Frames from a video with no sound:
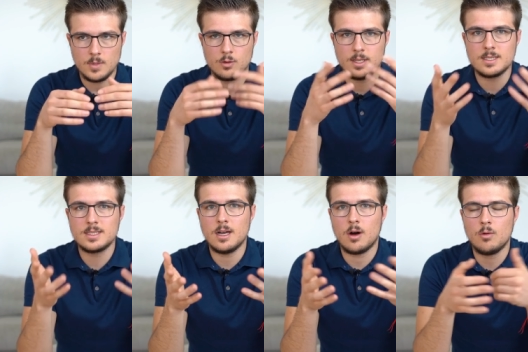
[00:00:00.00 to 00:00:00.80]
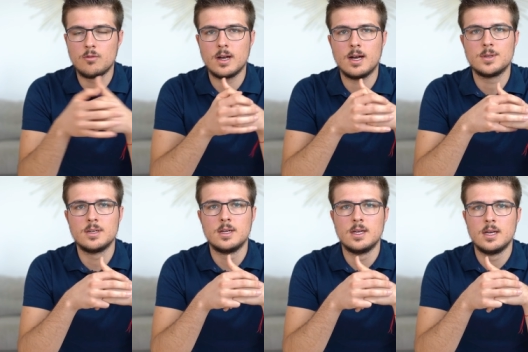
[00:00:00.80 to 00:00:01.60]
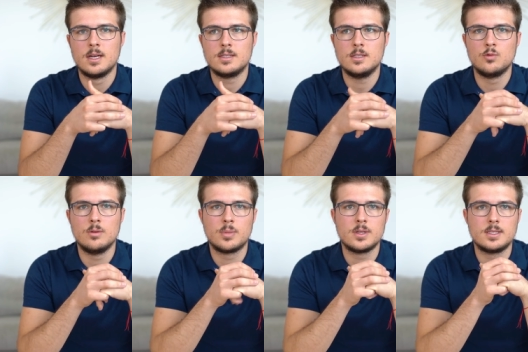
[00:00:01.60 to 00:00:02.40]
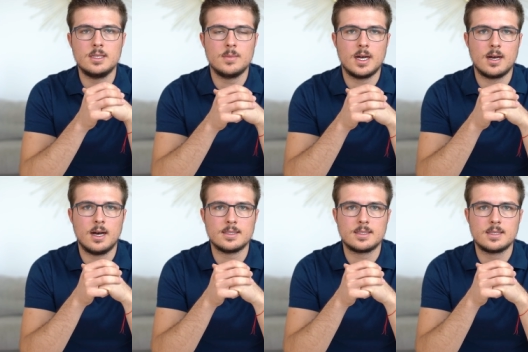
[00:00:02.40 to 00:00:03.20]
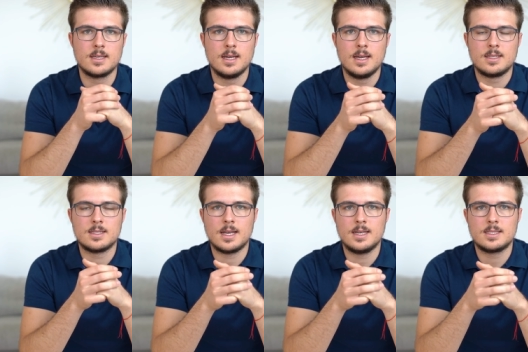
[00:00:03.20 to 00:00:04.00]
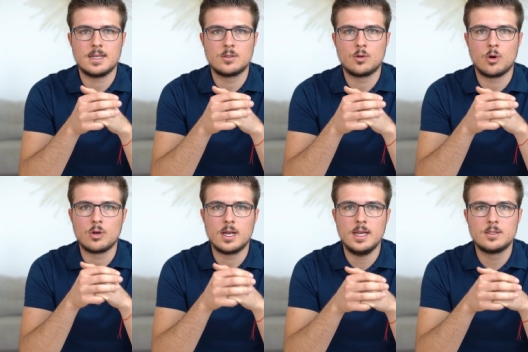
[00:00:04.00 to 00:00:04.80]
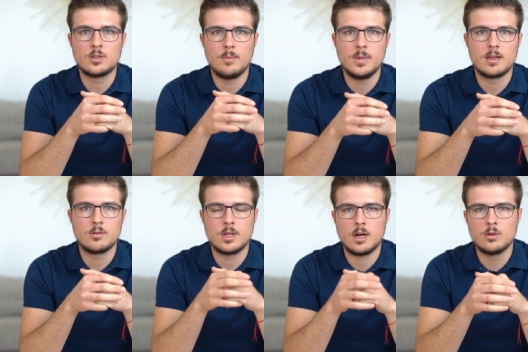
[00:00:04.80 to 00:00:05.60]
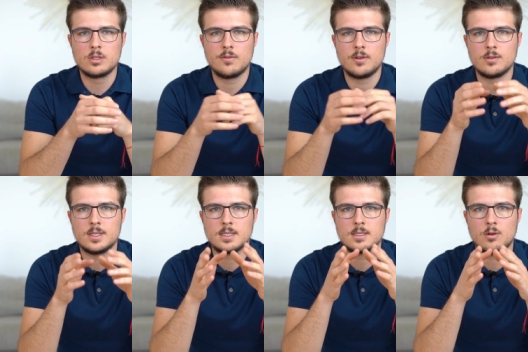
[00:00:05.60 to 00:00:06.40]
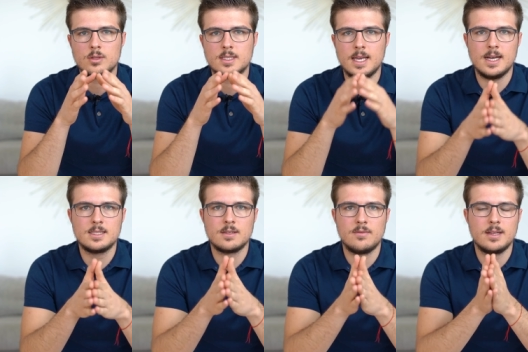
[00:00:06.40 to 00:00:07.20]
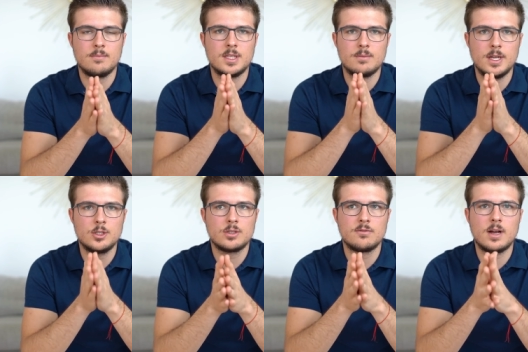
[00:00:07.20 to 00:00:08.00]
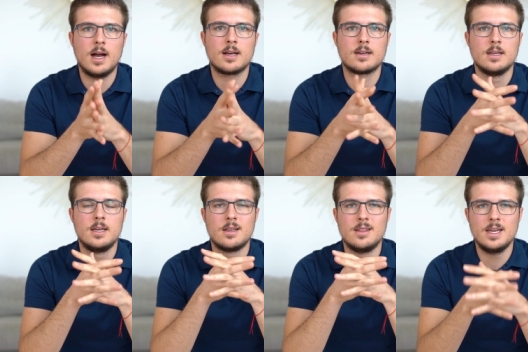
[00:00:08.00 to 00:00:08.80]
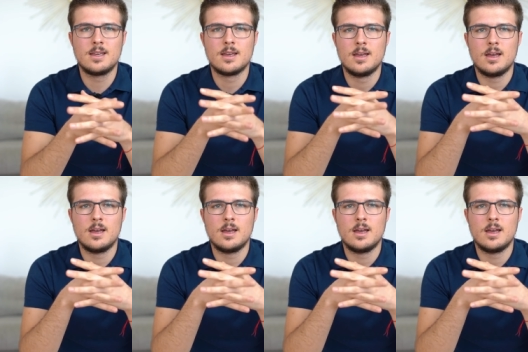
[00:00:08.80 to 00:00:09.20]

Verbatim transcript: Und das ist die Aufgabe, die du im Prinzip nachher hast. Das heißt also konkret zu ermitteln und herauszufinden. Und das ist auch das Erste, wenn mich Menschen fragen, Nick,